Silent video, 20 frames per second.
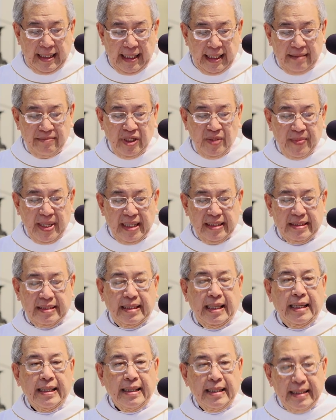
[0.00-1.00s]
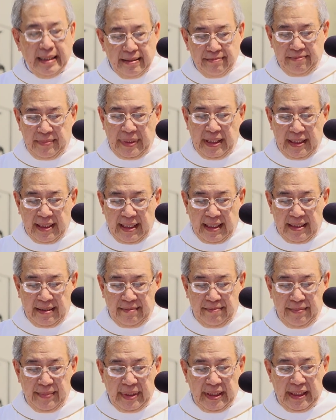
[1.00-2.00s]
23 tháng 5
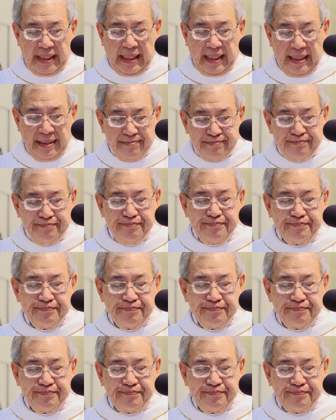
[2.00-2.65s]
2015